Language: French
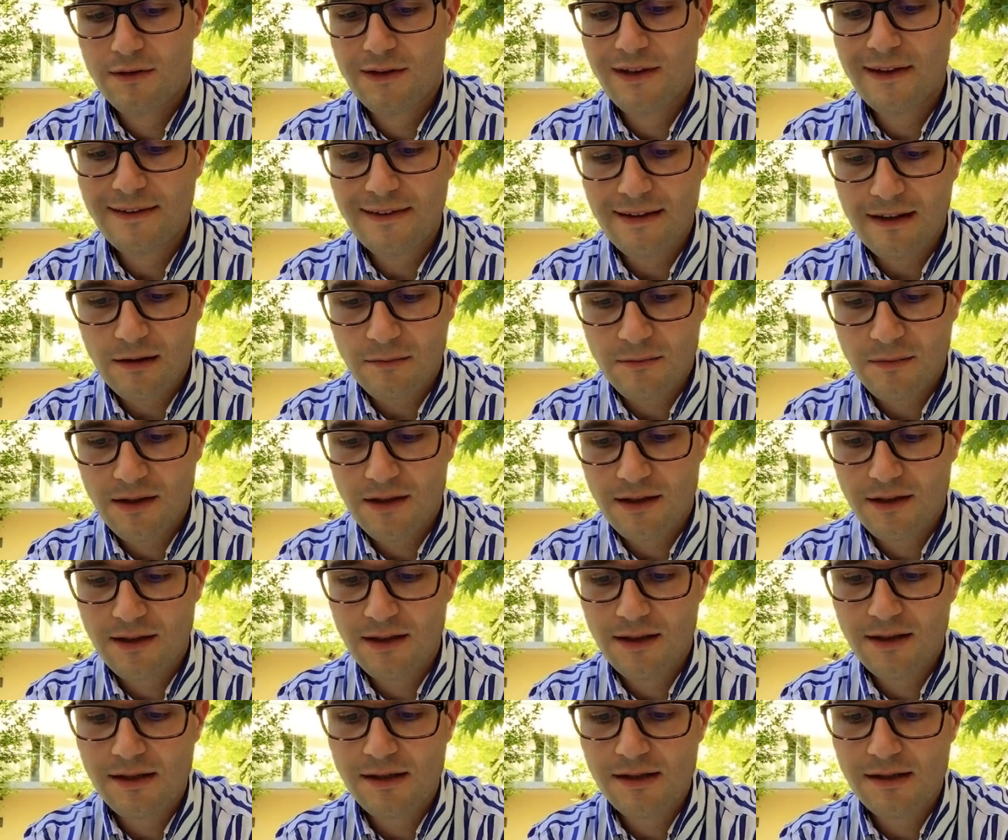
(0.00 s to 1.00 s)

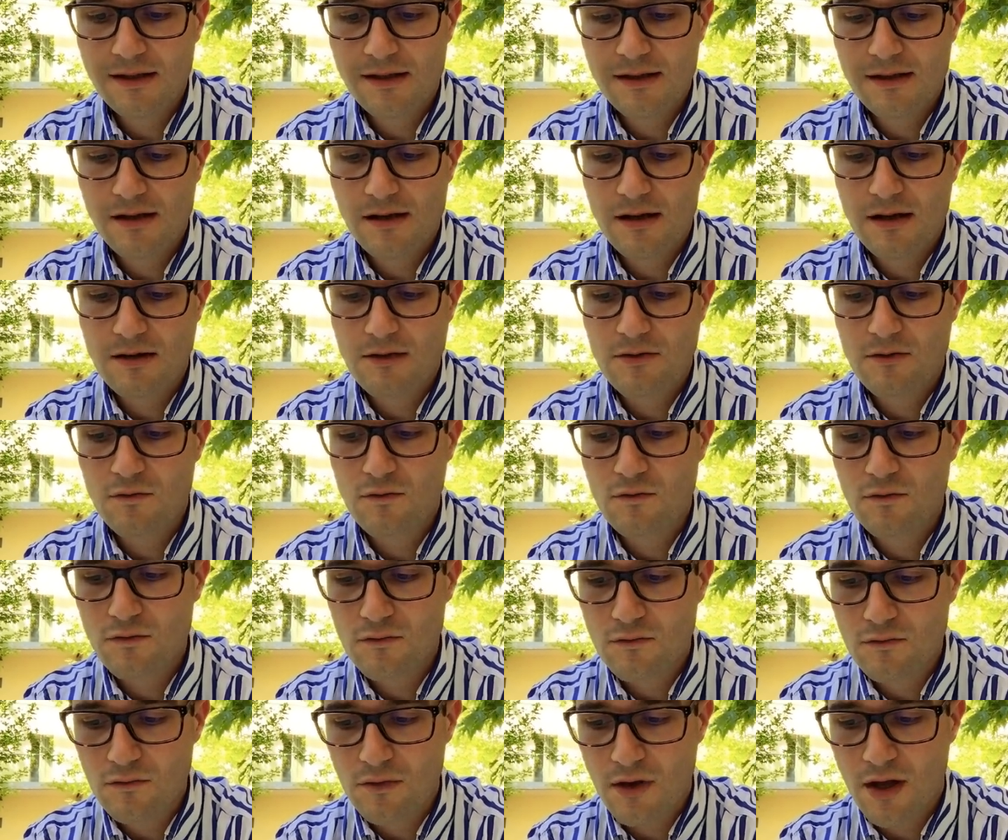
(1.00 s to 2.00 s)
déterminer
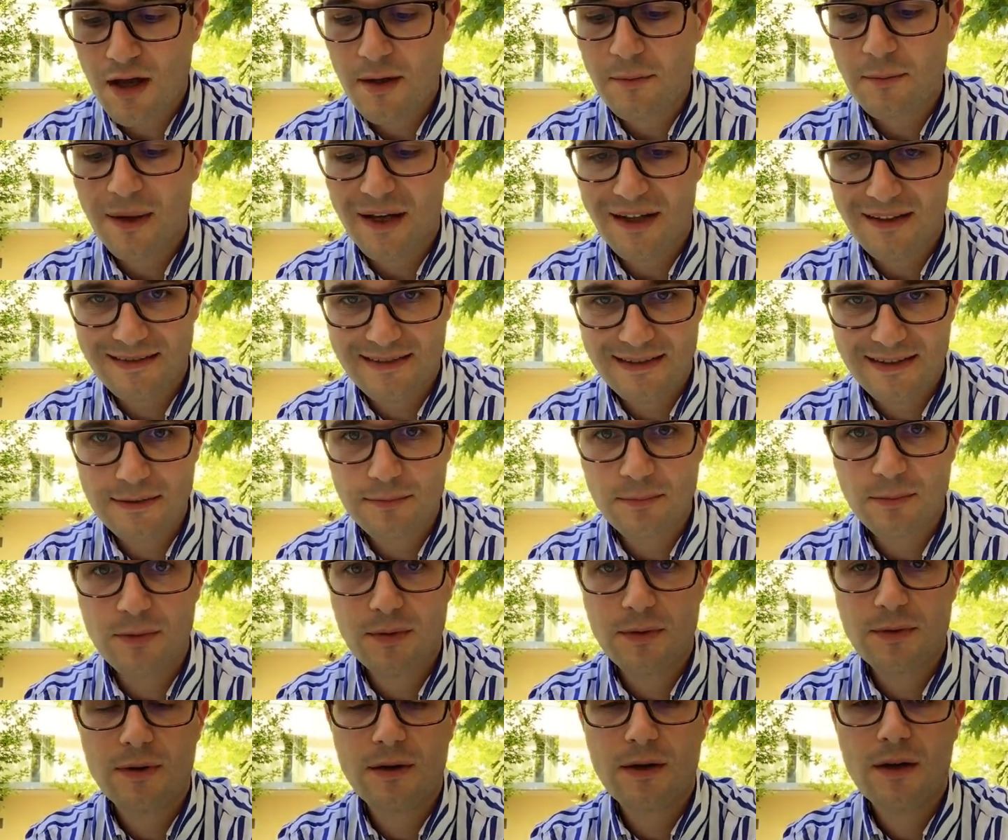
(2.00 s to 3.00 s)
un principe